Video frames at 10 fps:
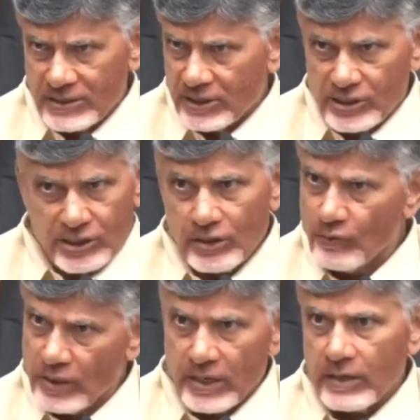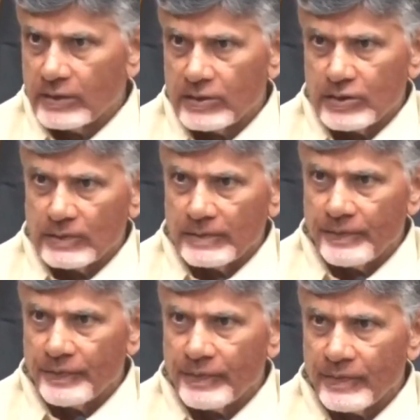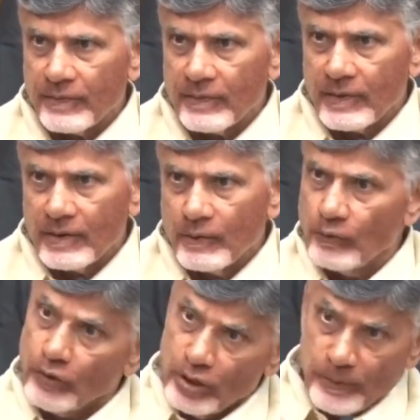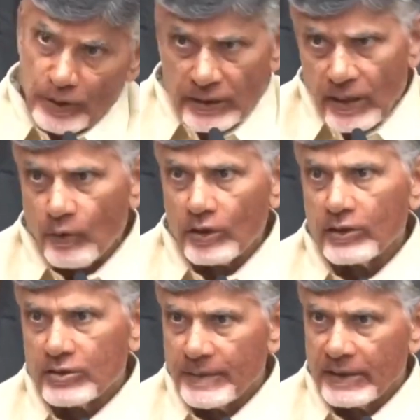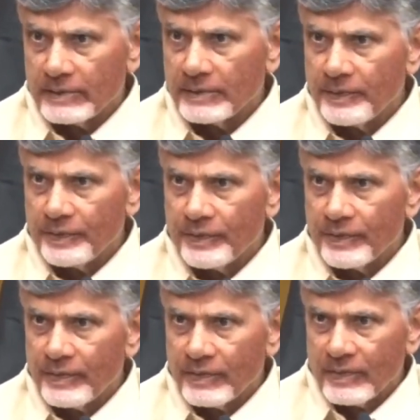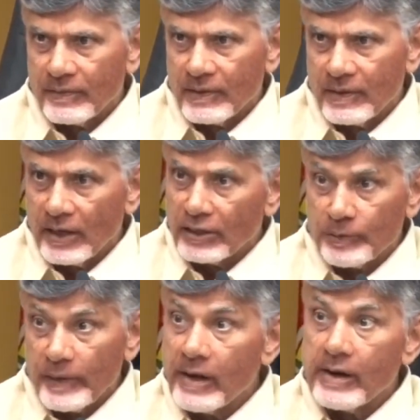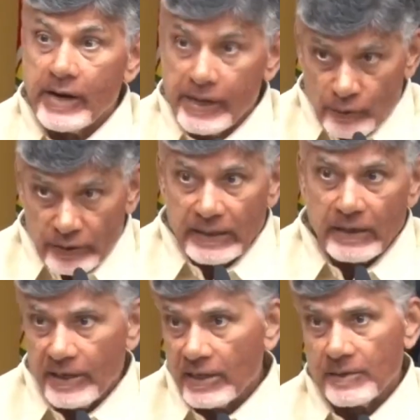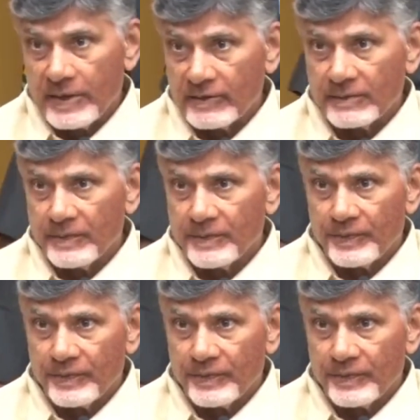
ఫ్రస్ట్రేషన్లో ఉన్నారు నాకు తెలుసు ఓడిపోతారని కూడా తెలుసు మీకు ఎక్స్పైరీ డేట్ కూడా దగ్గర పడింది మీకు